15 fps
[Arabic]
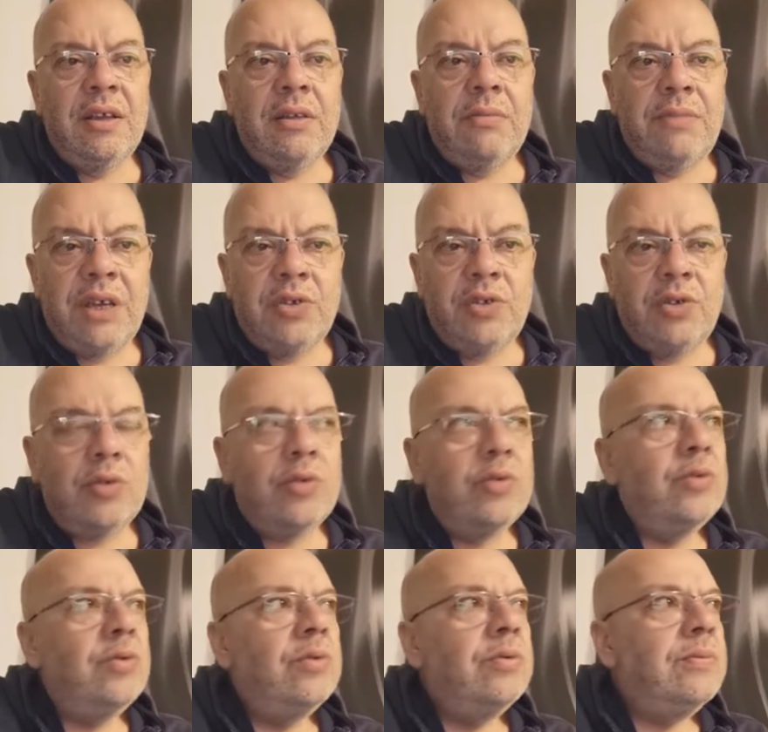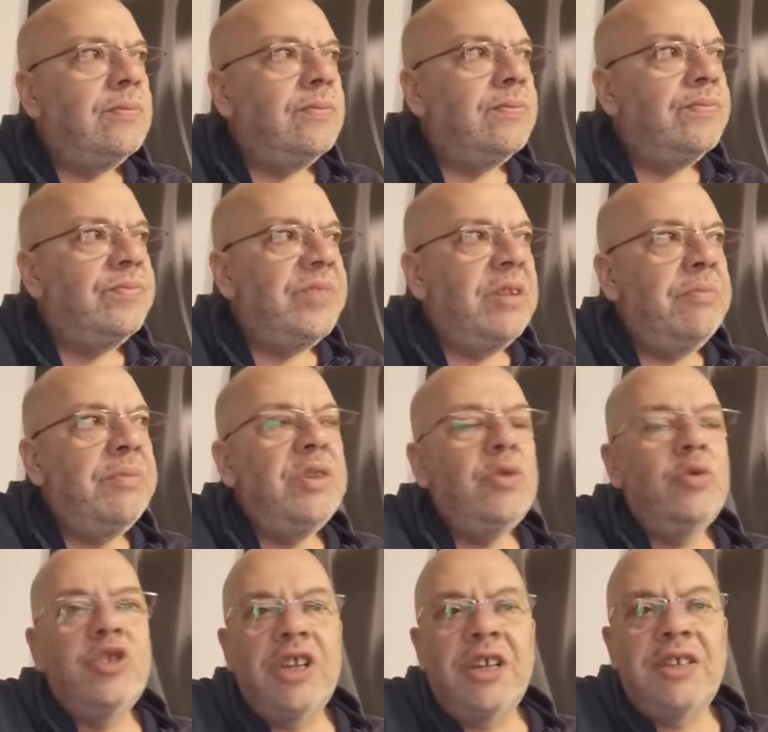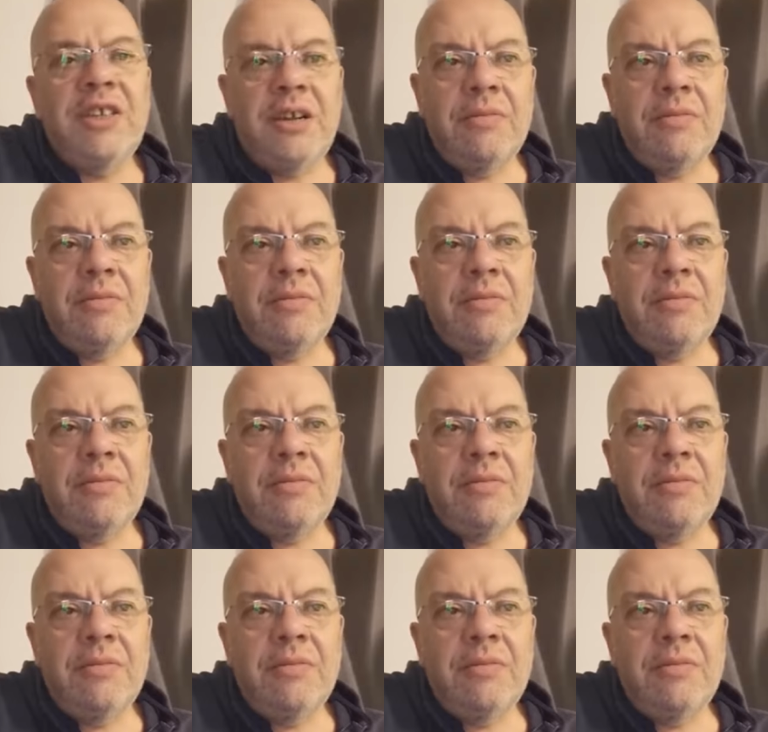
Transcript: بيان سور نمد واش نقدر